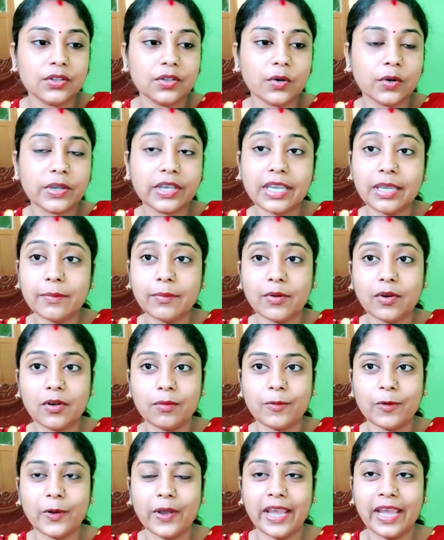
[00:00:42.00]
তো কি
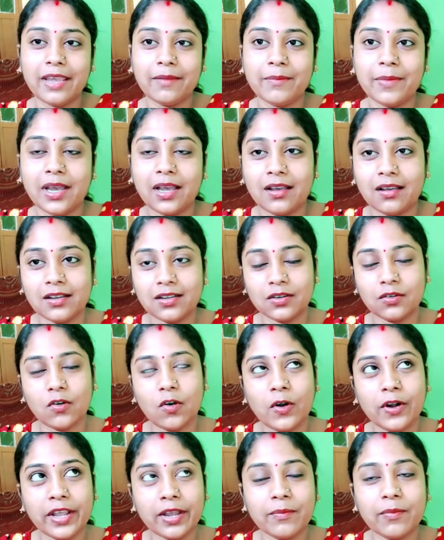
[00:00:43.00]
বলবো এই
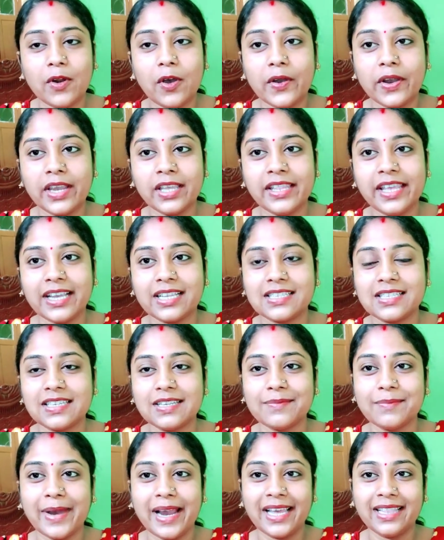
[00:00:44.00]
অনেক ব্লগেই
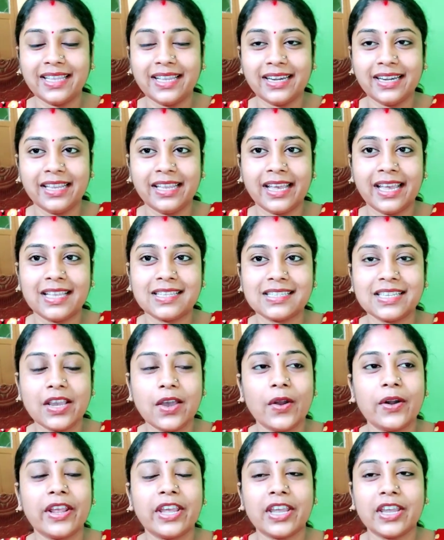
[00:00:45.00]
দেখছি মায়েদের নিয়ে
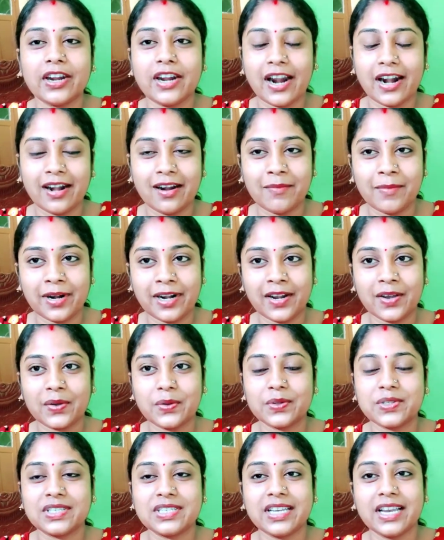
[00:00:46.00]
আজকে অনেকে রান্না বান্না
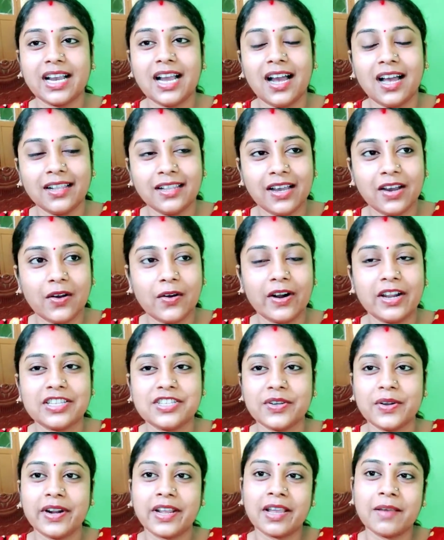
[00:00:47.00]
করছে খাওয়া দাওয়া
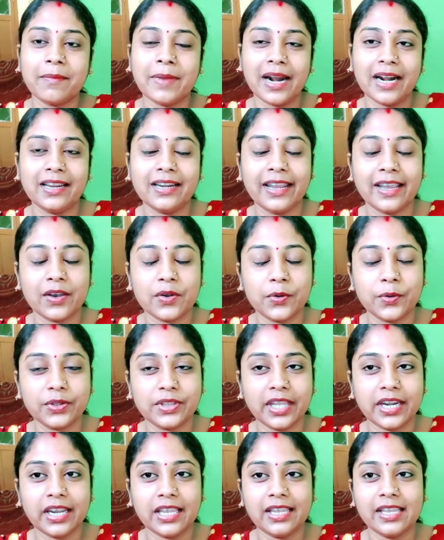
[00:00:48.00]
করাচ্ছে অনেকে বাড়িতে
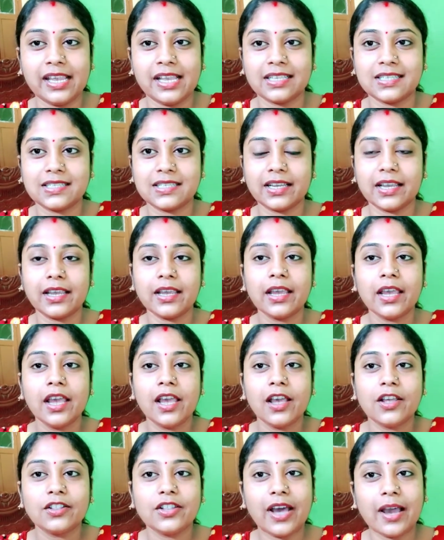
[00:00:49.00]
ঘুরতে নিয়ে যাচ্ছে
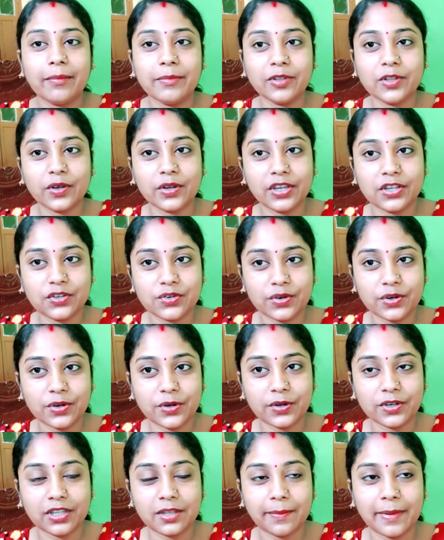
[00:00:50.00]
তো আমি তো কিছুই
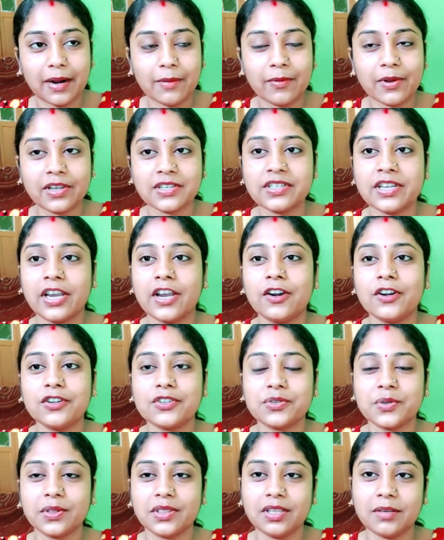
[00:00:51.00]
করতে পারবো না সে
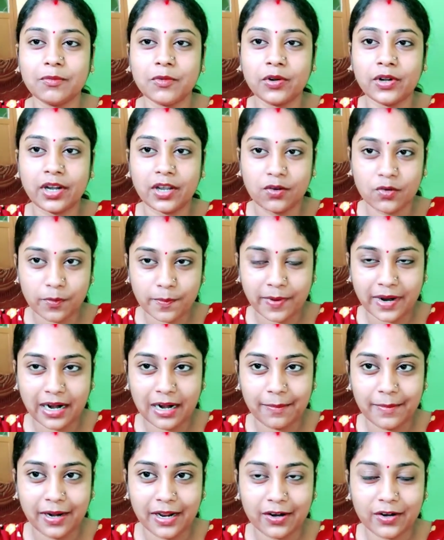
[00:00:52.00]
কারণে সত্যি মনটা খুব
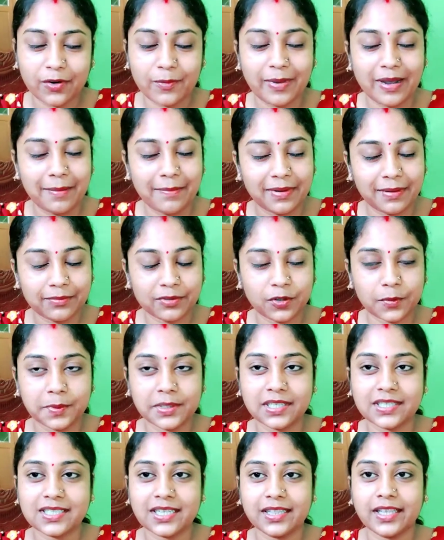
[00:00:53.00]
খারাপ লাগলো ভাবলাম
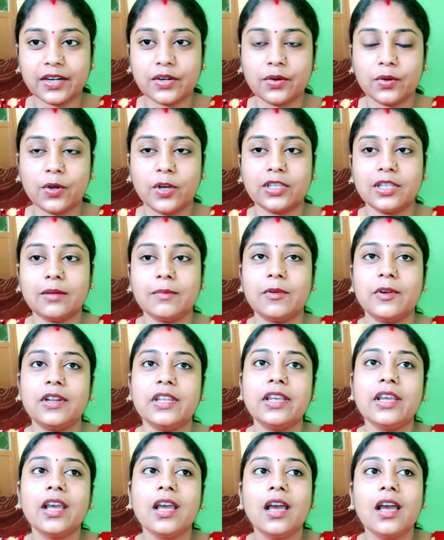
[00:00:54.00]
তোমাদের সাথে একটু কথা
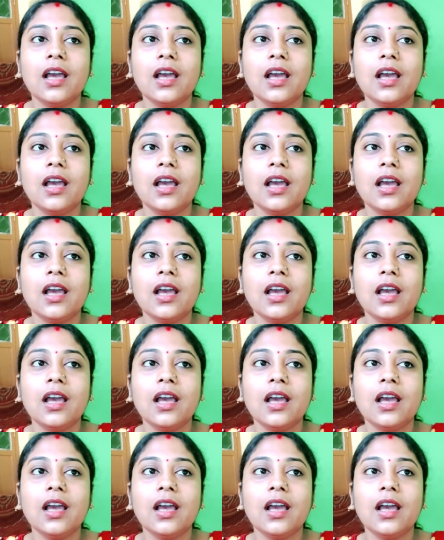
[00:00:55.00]
বলি